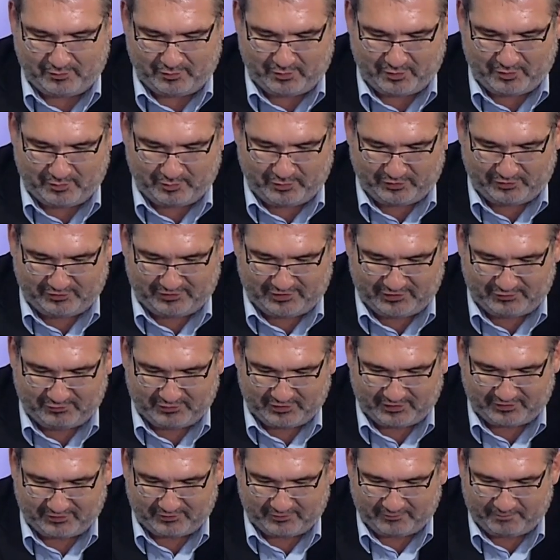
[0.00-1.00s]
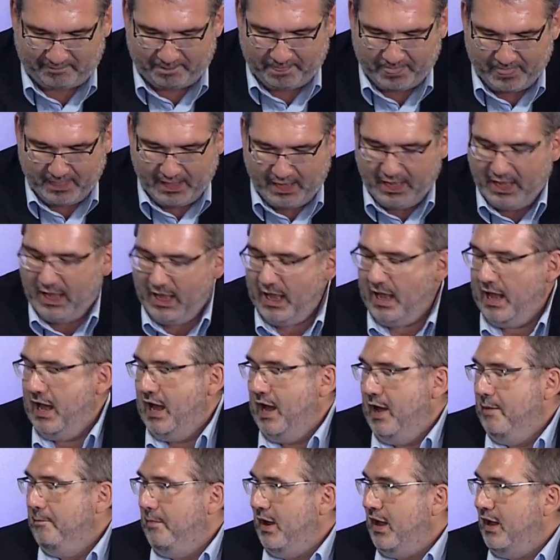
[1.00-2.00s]
bonne situation.
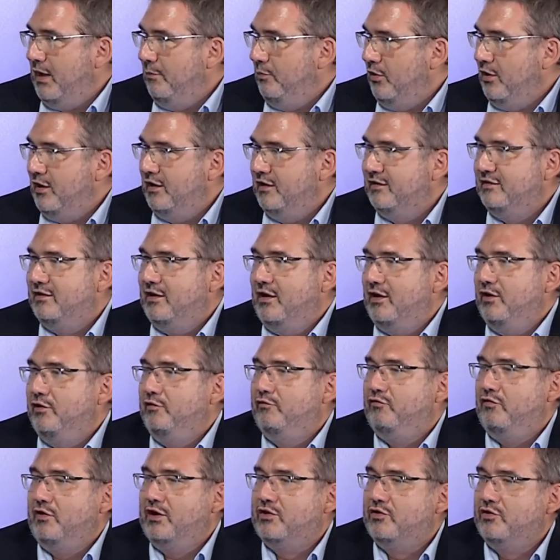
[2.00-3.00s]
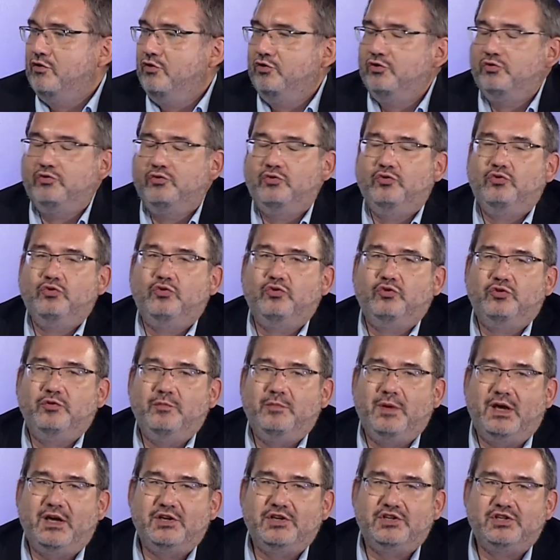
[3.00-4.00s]
Par rapport à ça, une fois que le tour du
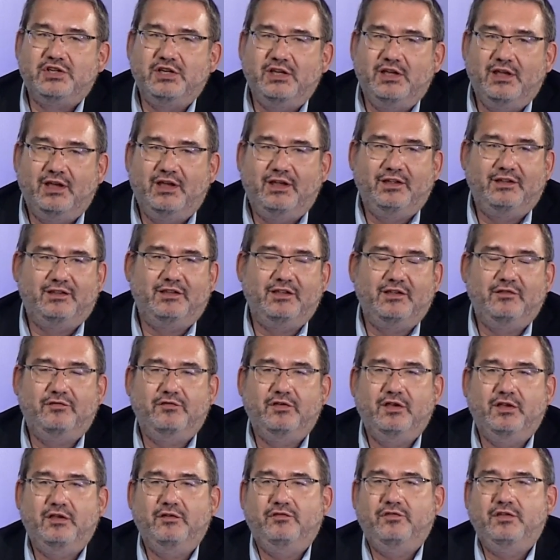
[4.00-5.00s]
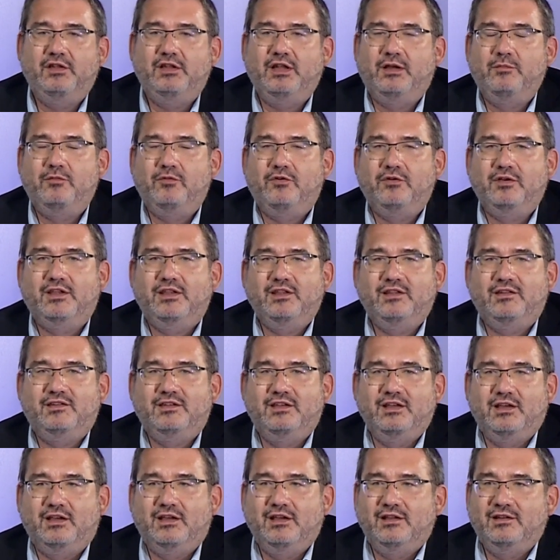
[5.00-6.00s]
marché a été fait, finalement, qu'est-ce
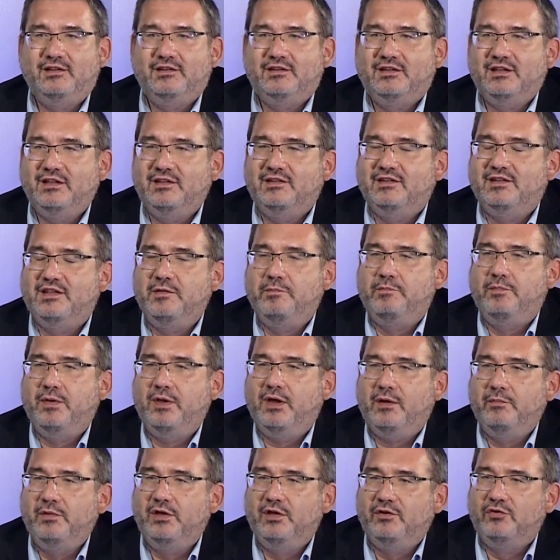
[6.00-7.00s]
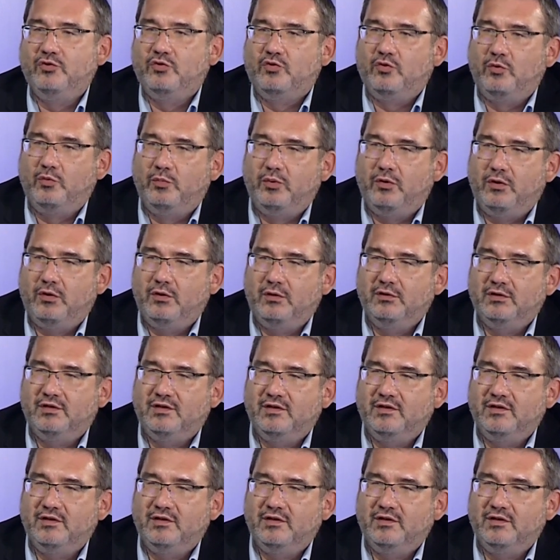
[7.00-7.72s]
qui reste Qu'est-ce qui permet de comprendre